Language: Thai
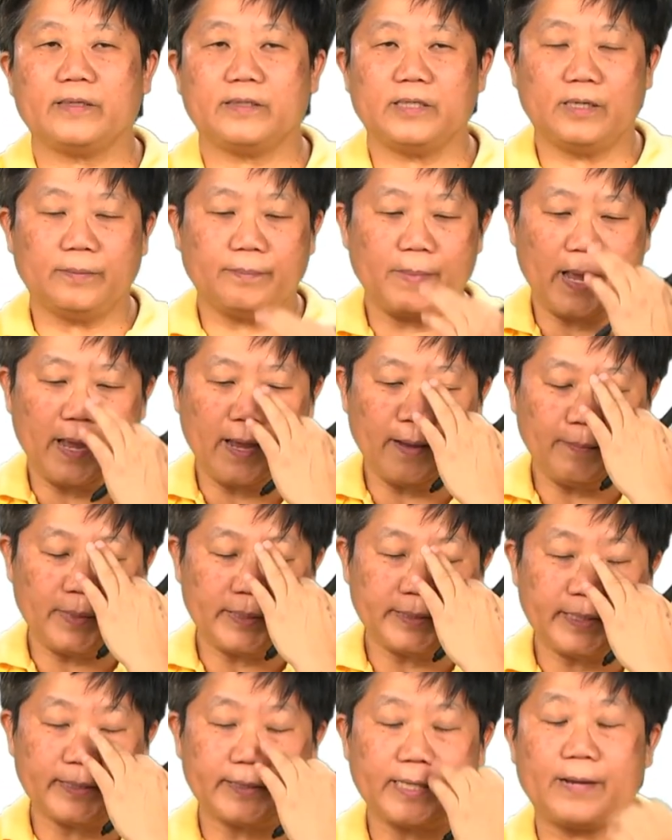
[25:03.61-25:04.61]
ถึงแม้มัน
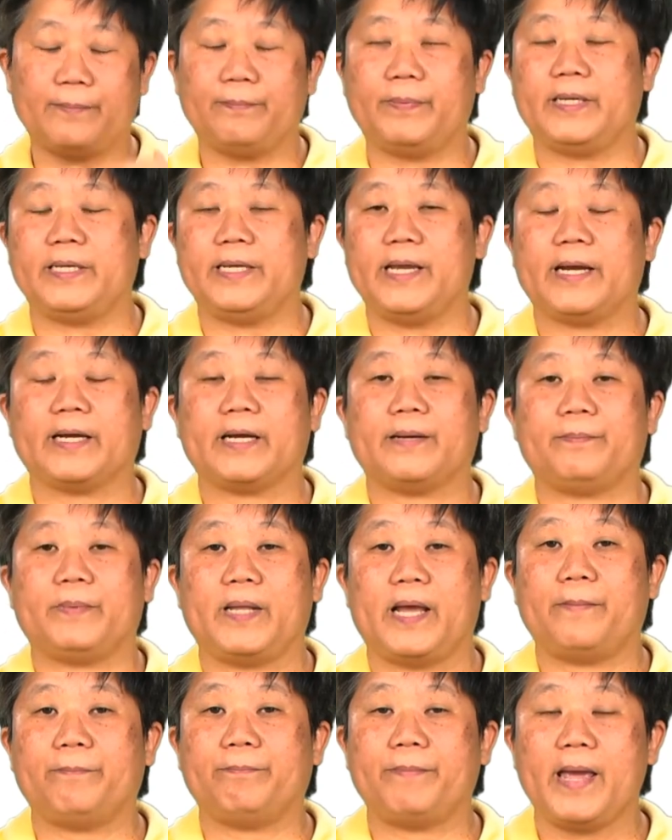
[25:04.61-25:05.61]
จะทำปฏิกิริยากับ
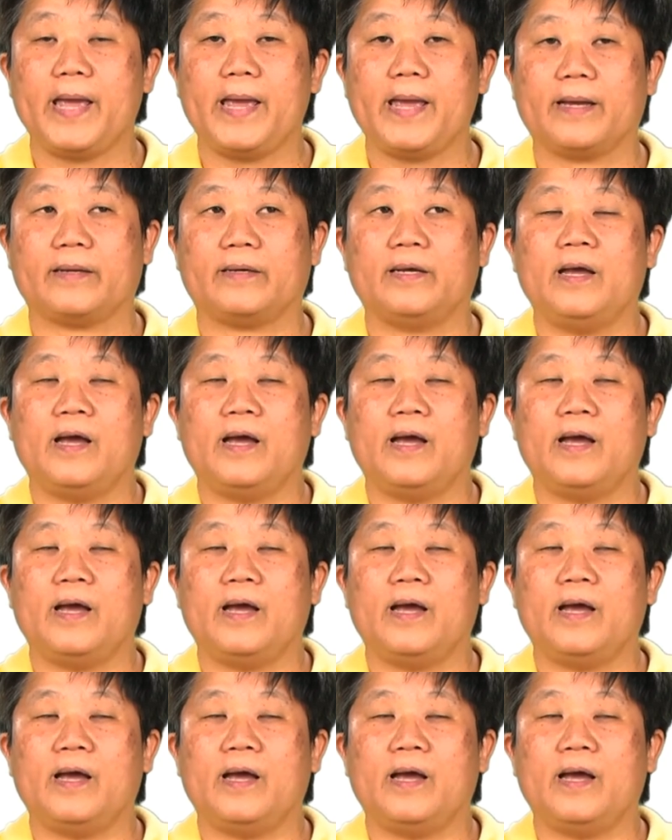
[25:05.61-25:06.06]
น้ำแป้ง